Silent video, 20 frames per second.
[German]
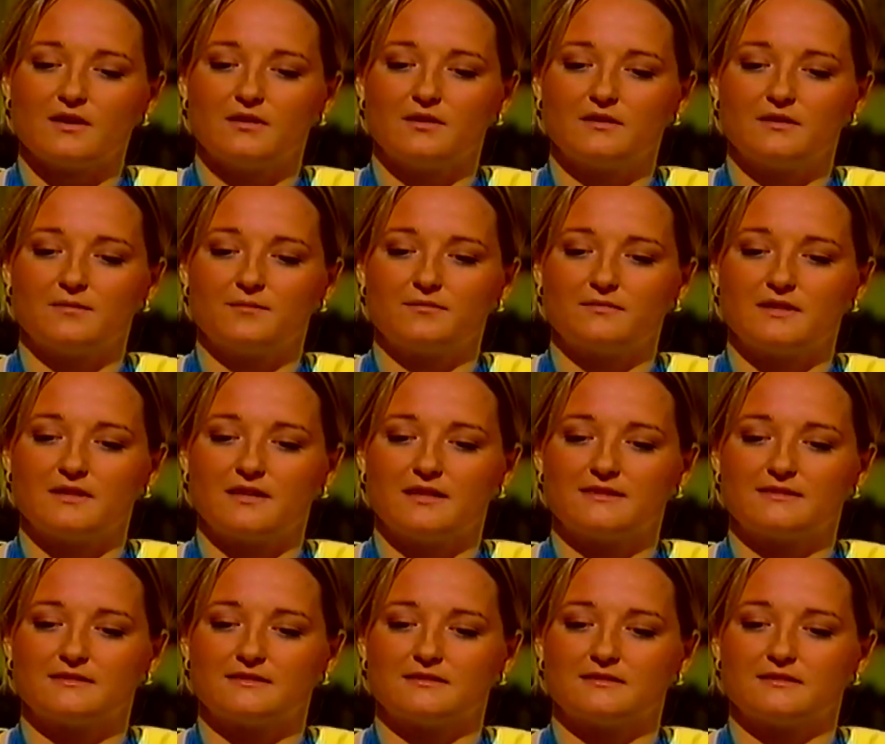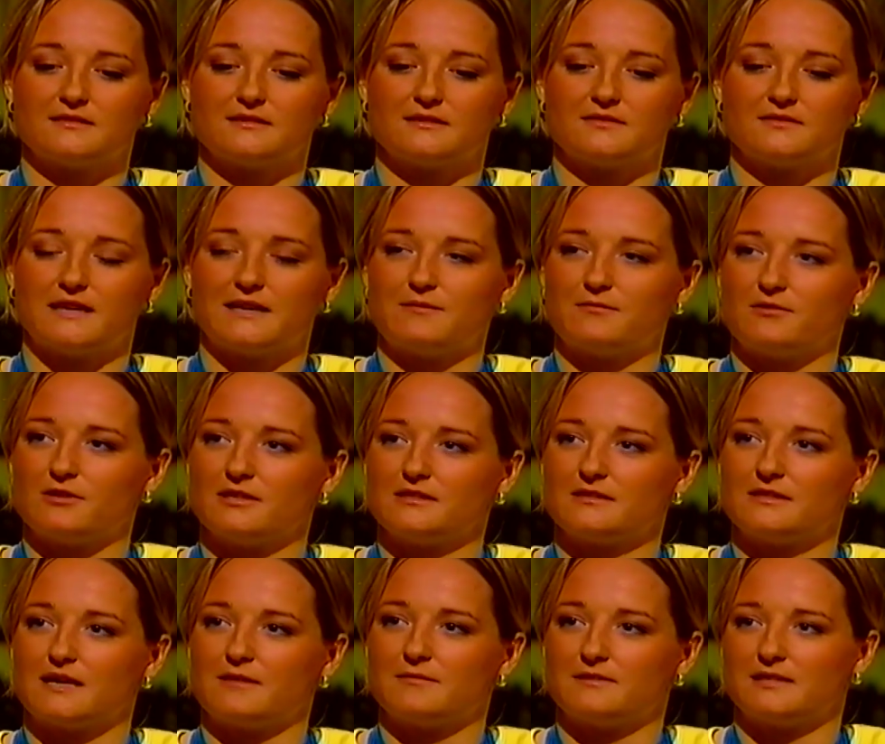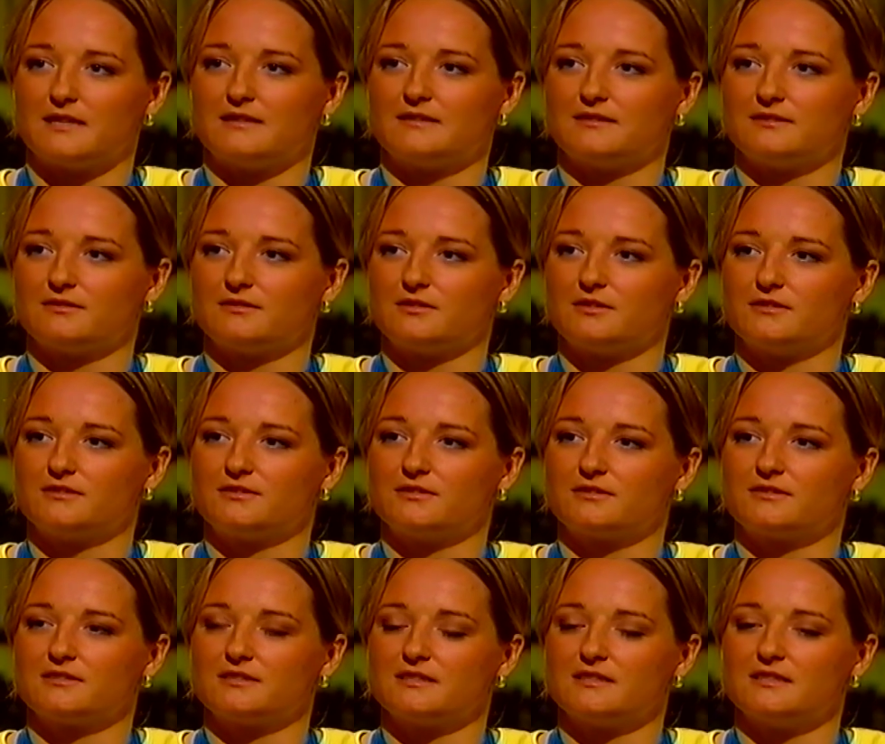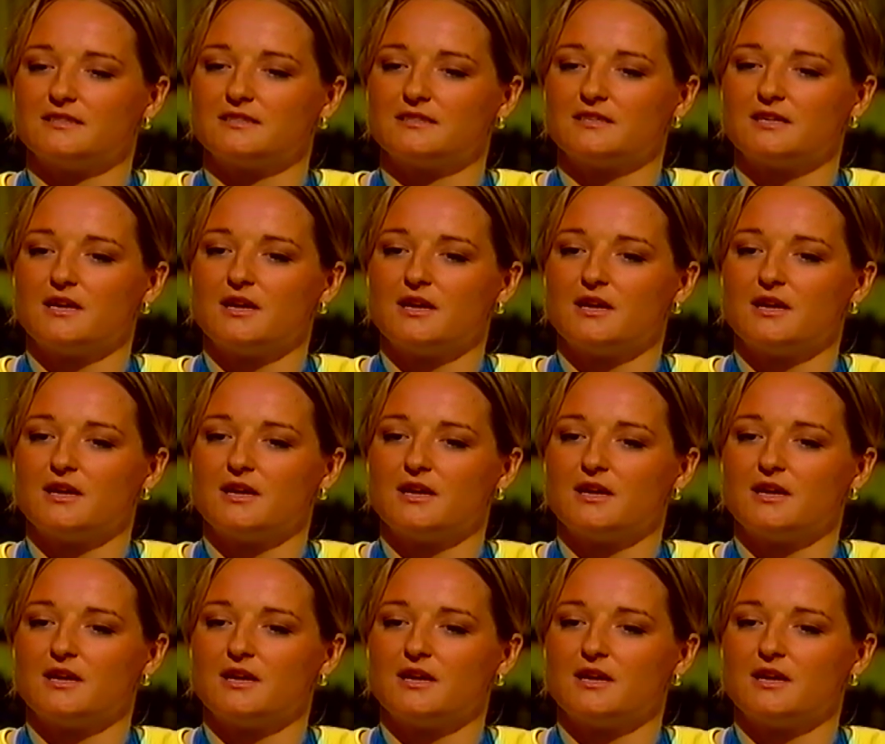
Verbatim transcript: Ähm, die letzten zwei Monate habe ich halt in Rostock trainiert